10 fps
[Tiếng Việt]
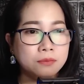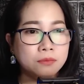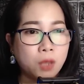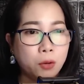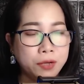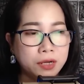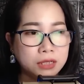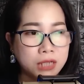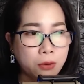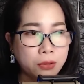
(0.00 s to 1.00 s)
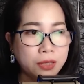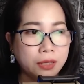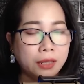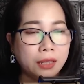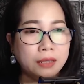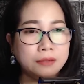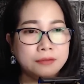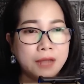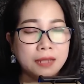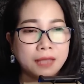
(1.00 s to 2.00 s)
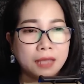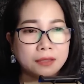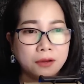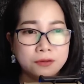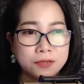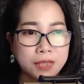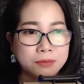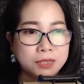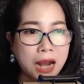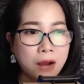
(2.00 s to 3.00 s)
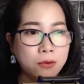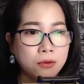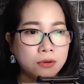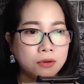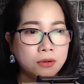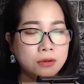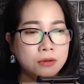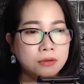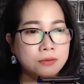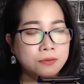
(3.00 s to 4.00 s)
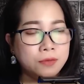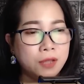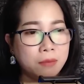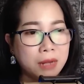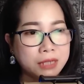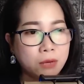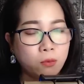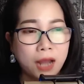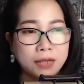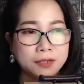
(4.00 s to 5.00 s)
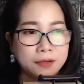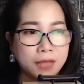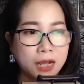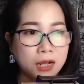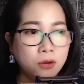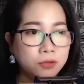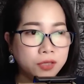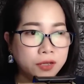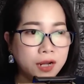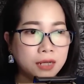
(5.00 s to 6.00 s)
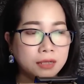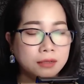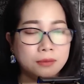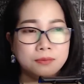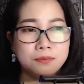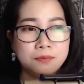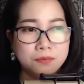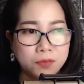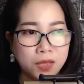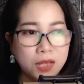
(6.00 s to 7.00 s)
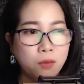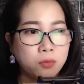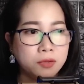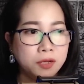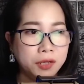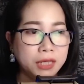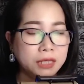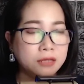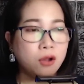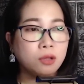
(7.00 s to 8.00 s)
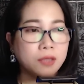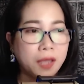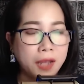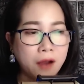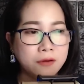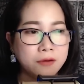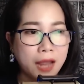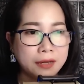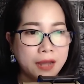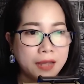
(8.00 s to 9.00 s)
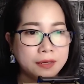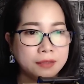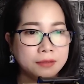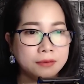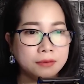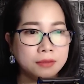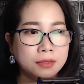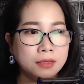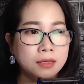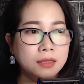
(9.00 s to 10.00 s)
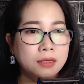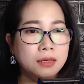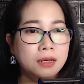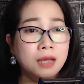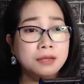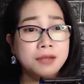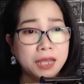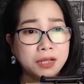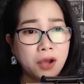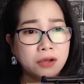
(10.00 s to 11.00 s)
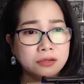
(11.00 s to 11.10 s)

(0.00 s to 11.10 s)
Thôi được rồi, để ta thử xem sao. Nhưng mà trong quá trình ta cứu chữa, chỉ một người có thể ở lại đây." "À, để con..."